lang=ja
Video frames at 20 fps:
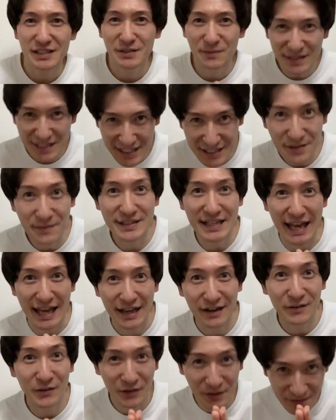すいません、すいません。
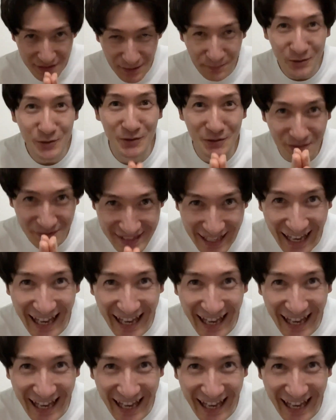遅れました、部長すいません。